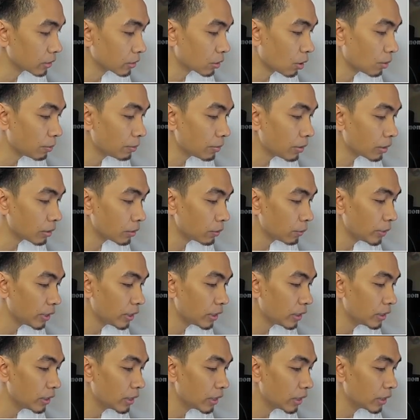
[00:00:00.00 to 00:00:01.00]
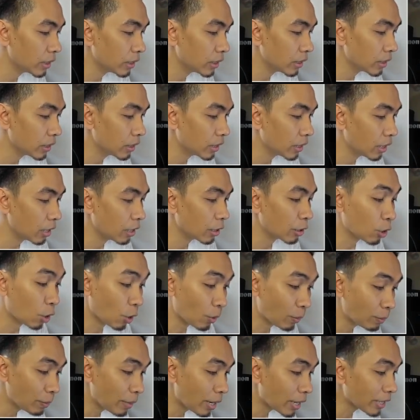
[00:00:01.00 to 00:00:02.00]
Compact with
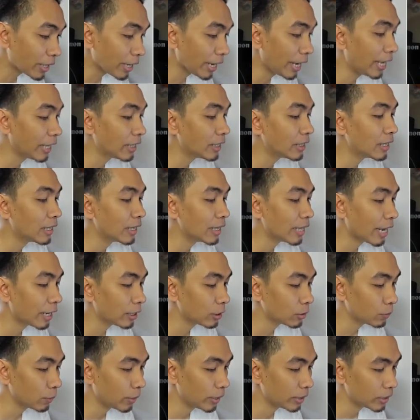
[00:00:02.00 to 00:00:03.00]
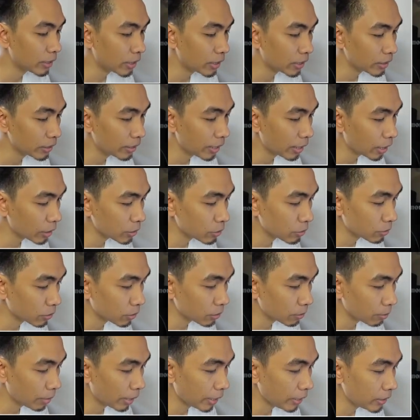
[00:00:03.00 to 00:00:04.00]
compact and lightweight
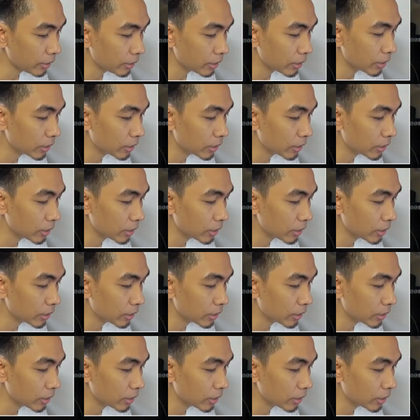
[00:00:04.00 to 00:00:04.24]
directional mic,